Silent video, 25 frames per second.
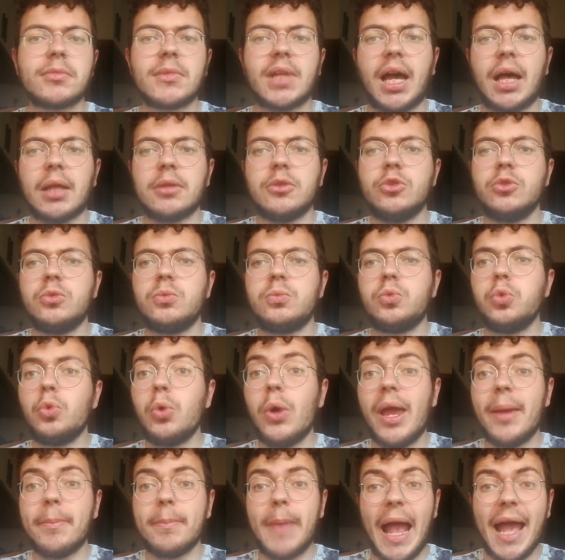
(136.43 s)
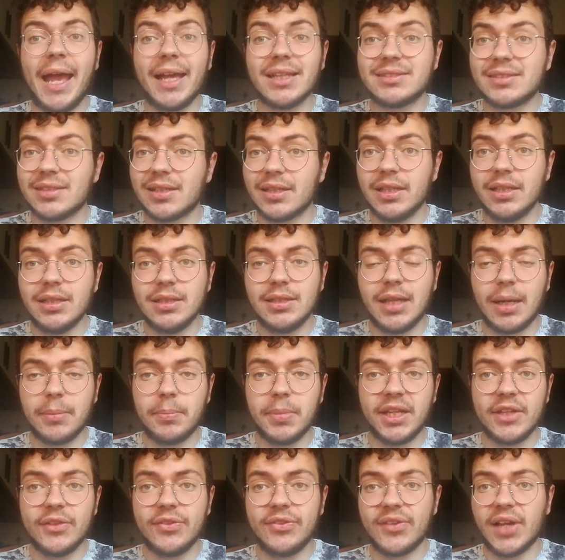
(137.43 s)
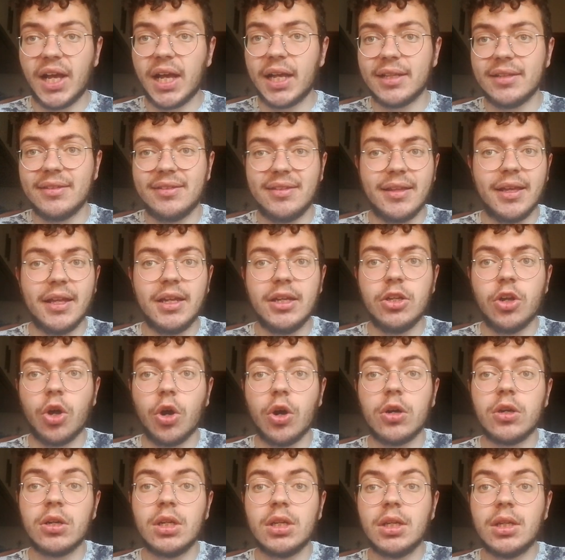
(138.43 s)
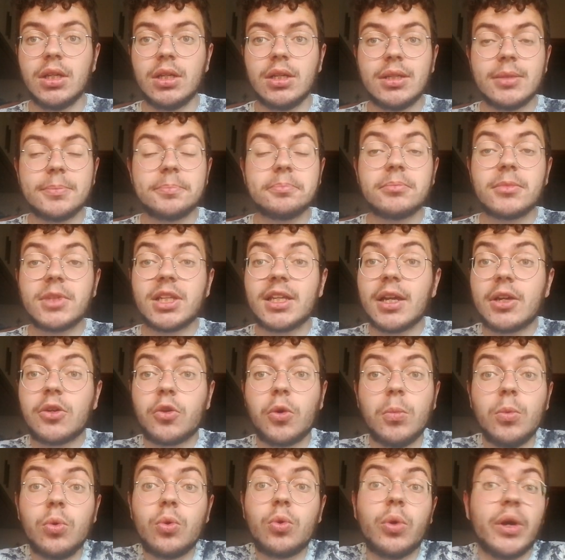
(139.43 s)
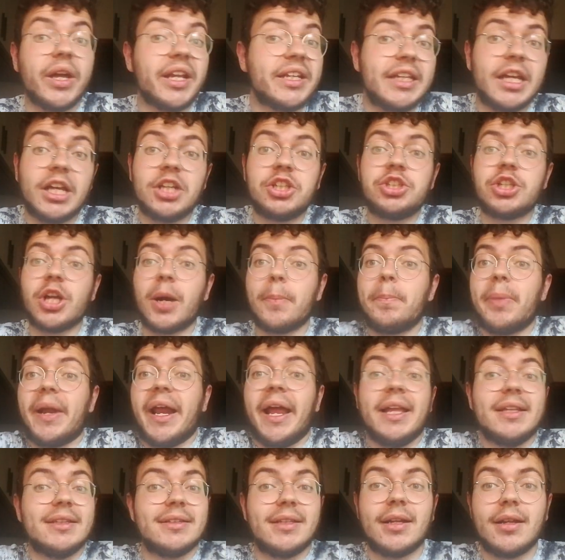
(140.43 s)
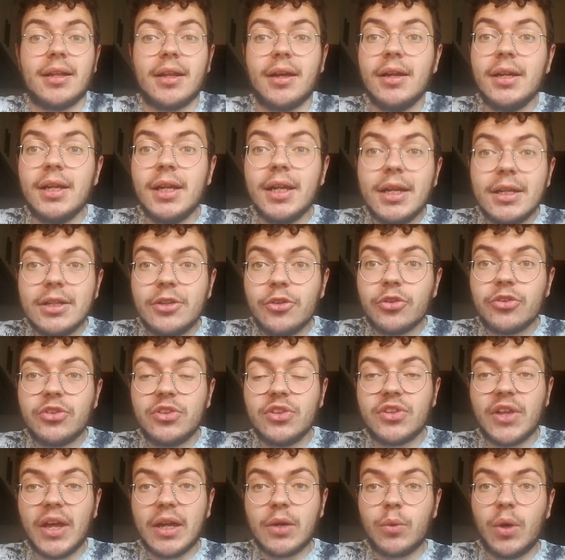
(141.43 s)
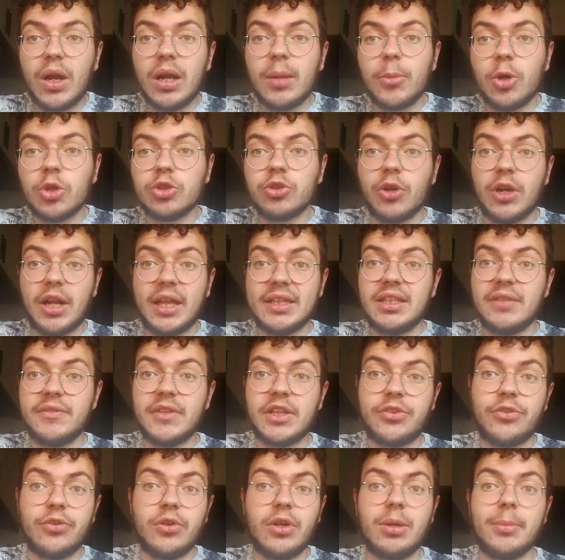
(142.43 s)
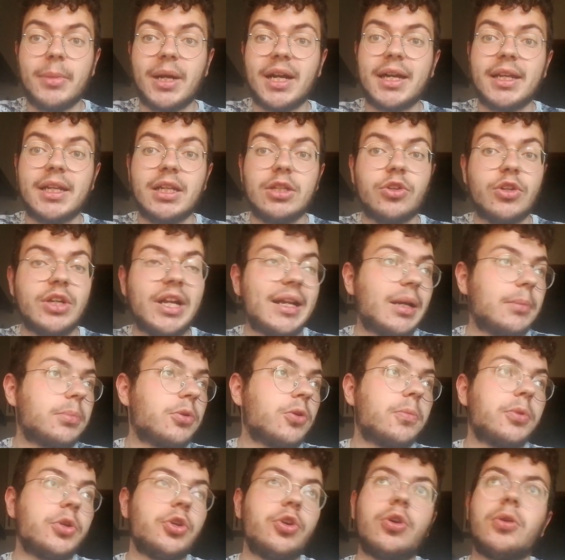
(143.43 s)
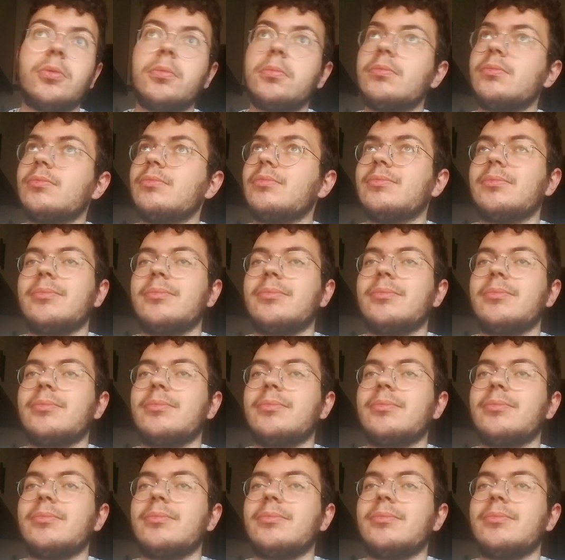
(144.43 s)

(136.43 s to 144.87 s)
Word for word: a due metri da Blizzari sì e no, che comunque riesce a prenderla. Non si sa in quale modo, la deviazione magari non era proprio